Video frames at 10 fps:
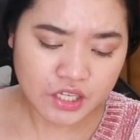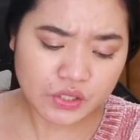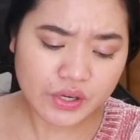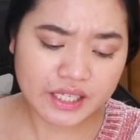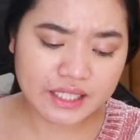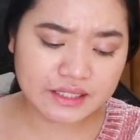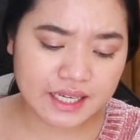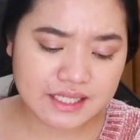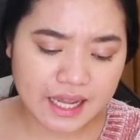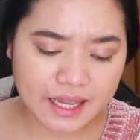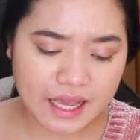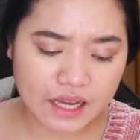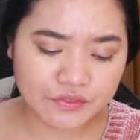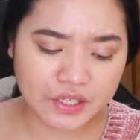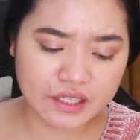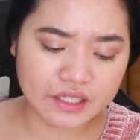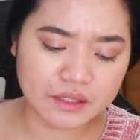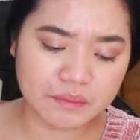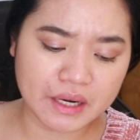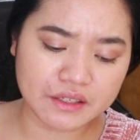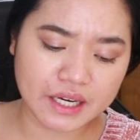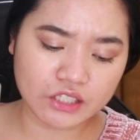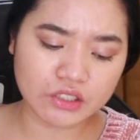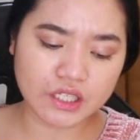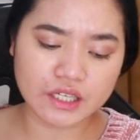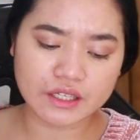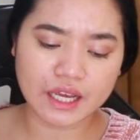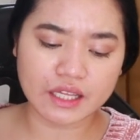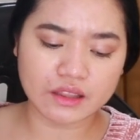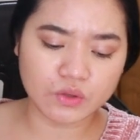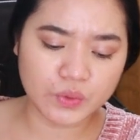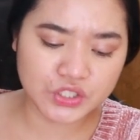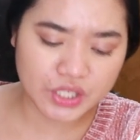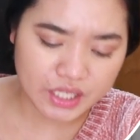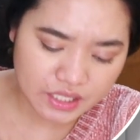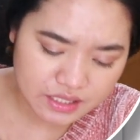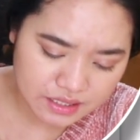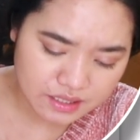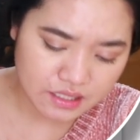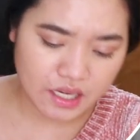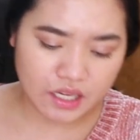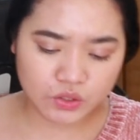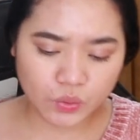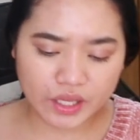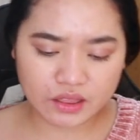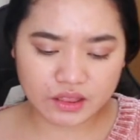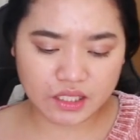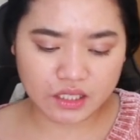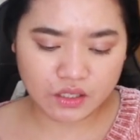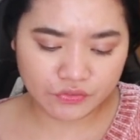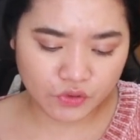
So again guys, I have here my regular rate which is $24.